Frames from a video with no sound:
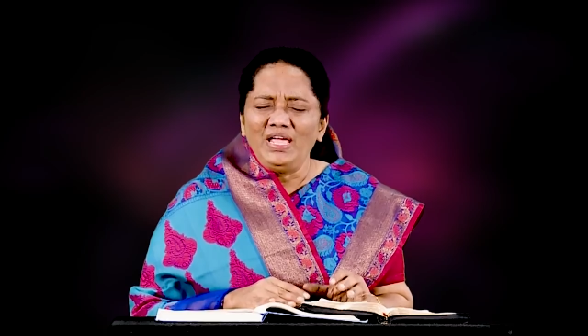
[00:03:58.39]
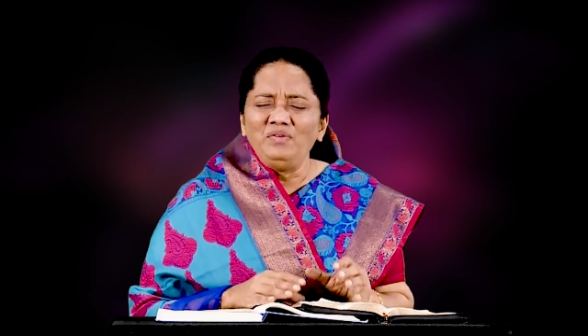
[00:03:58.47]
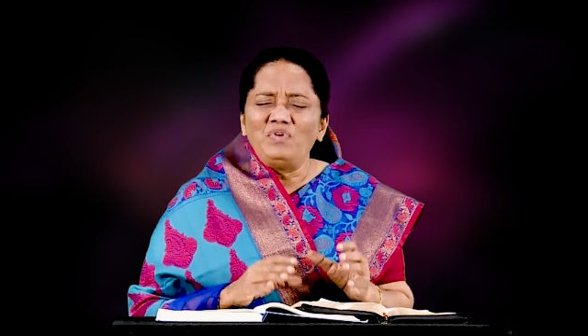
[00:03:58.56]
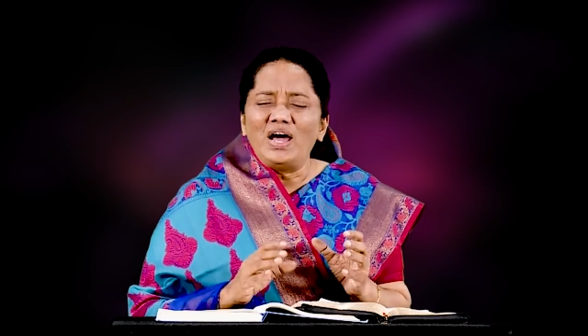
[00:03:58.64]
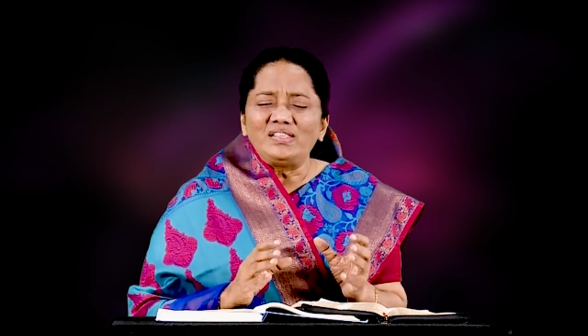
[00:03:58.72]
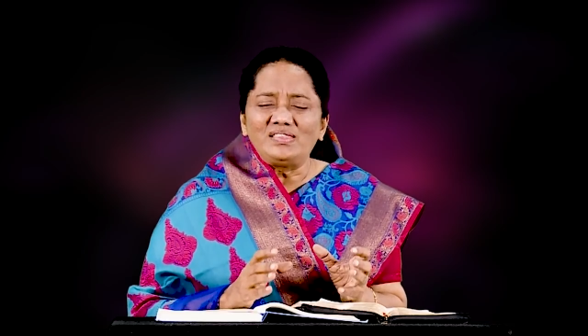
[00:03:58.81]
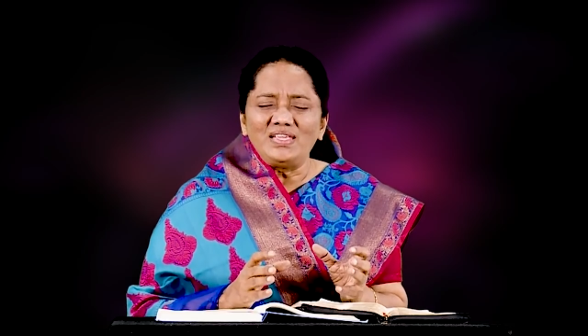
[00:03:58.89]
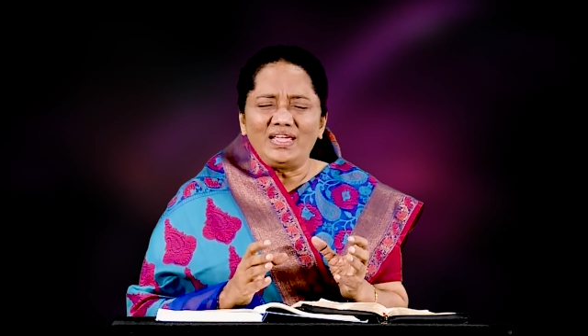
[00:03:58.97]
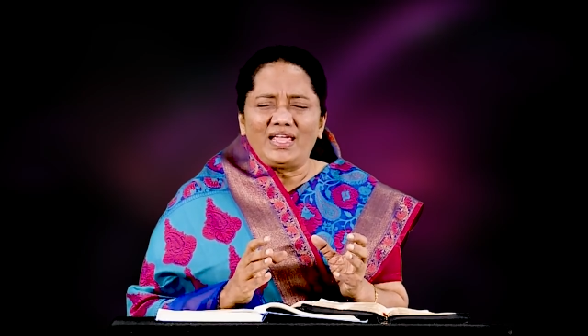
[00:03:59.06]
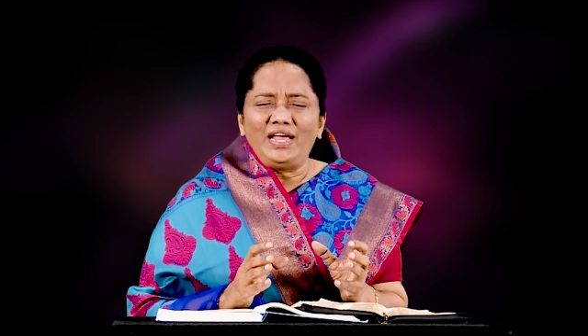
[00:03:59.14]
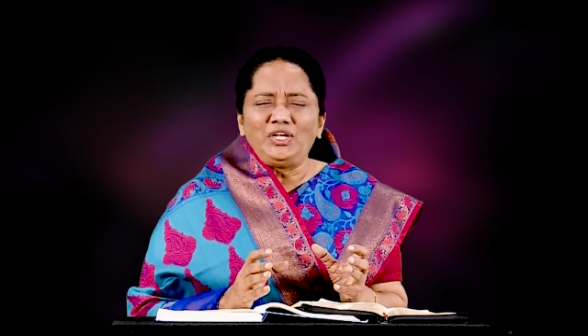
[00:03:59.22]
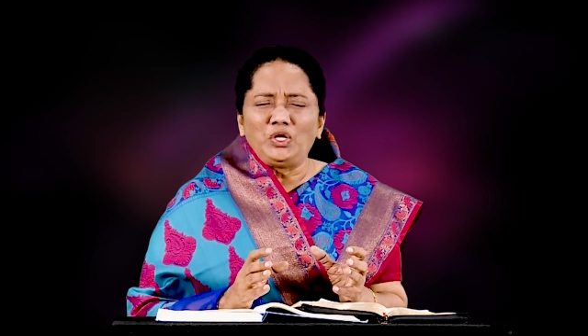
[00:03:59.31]
என் வார்த்தையை
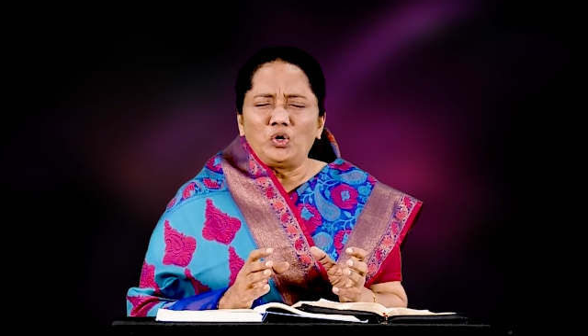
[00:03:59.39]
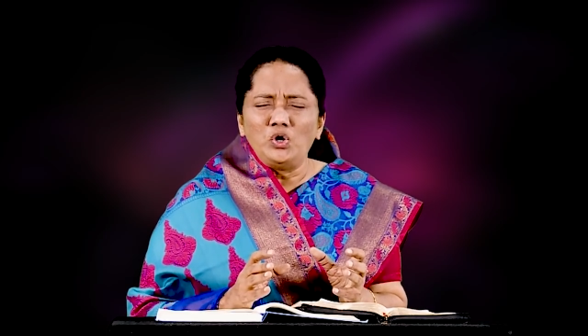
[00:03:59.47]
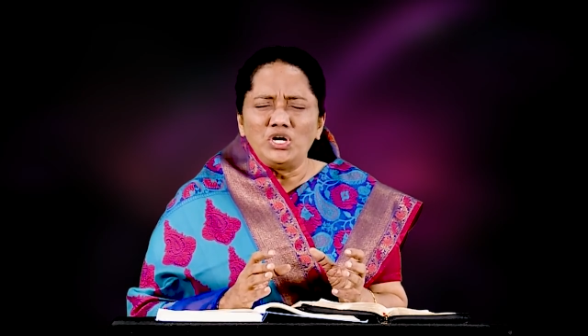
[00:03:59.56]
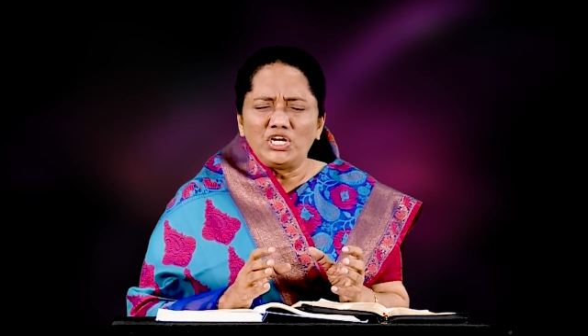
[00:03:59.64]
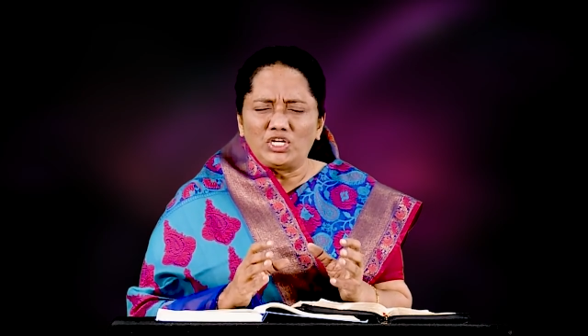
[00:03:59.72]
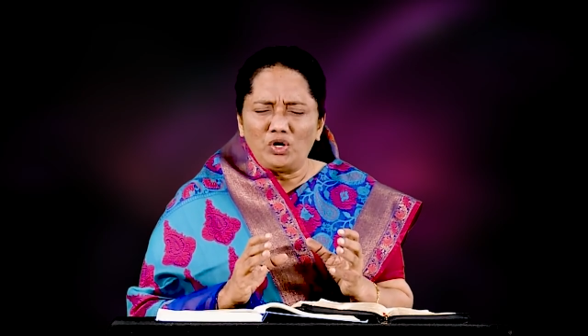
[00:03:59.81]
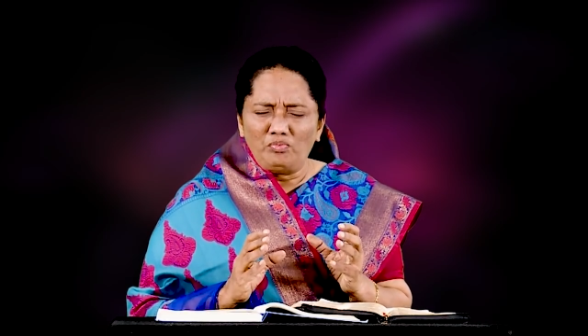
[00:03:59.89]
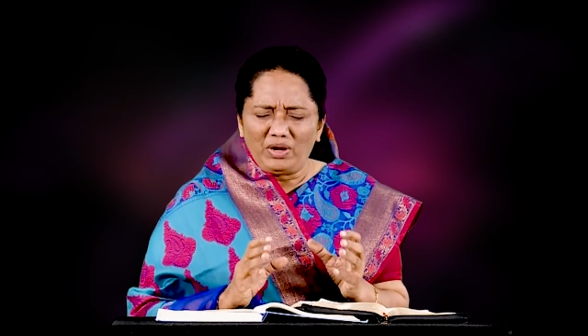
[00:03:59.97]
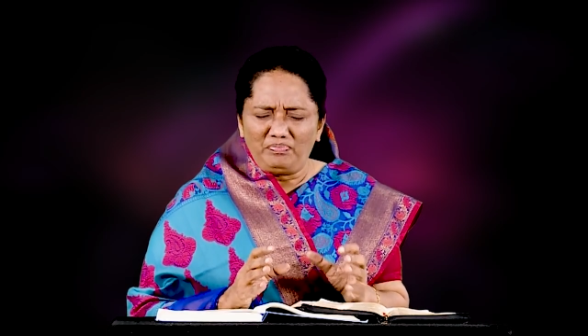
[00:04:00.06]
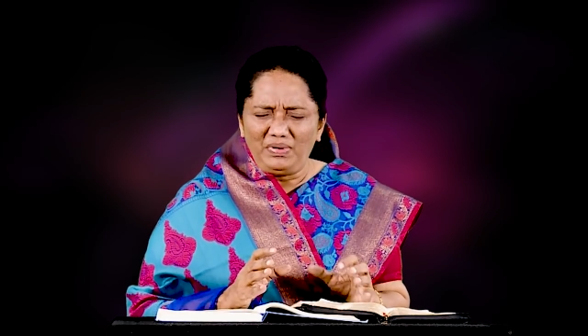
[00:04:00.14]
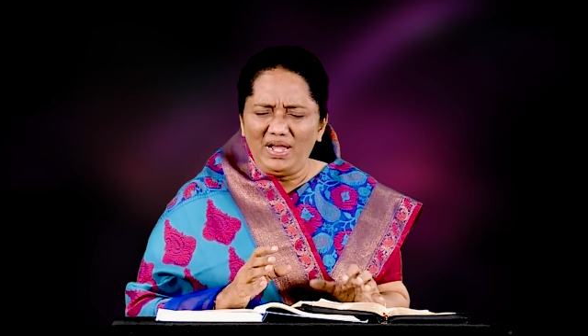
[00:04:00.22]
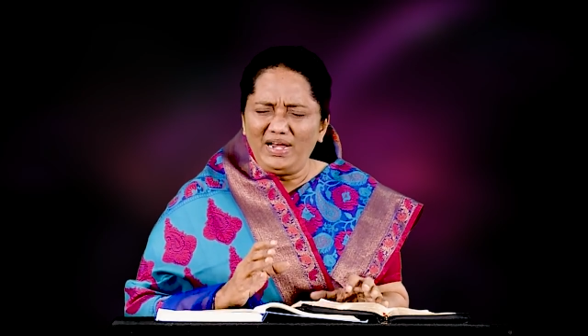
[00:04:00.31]
கேட்டுக்கொண்டிருக்கிற
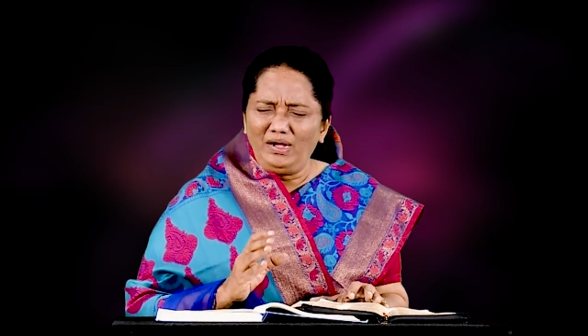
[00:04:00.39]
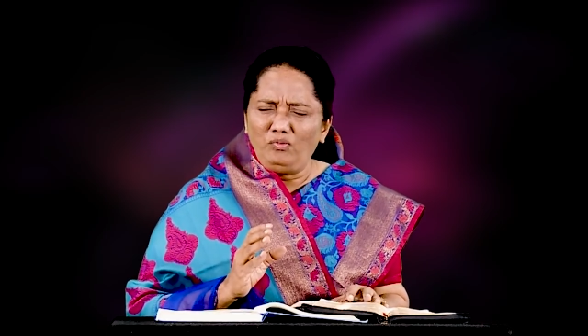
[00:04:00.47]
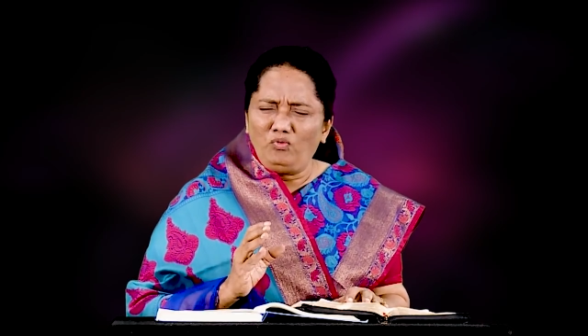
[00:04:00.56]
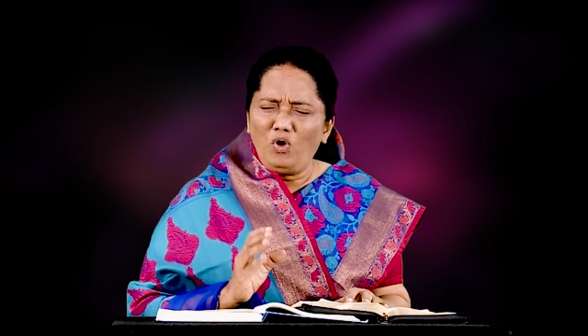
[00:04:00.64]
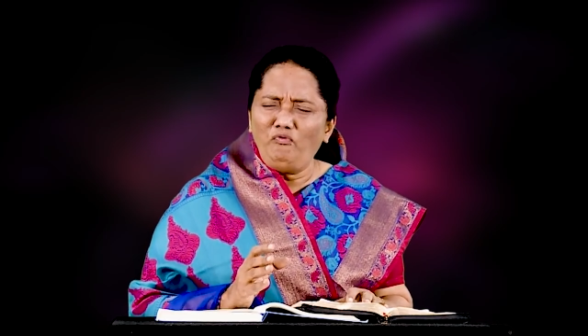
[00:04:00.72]
உடைய பிள்ளைகள்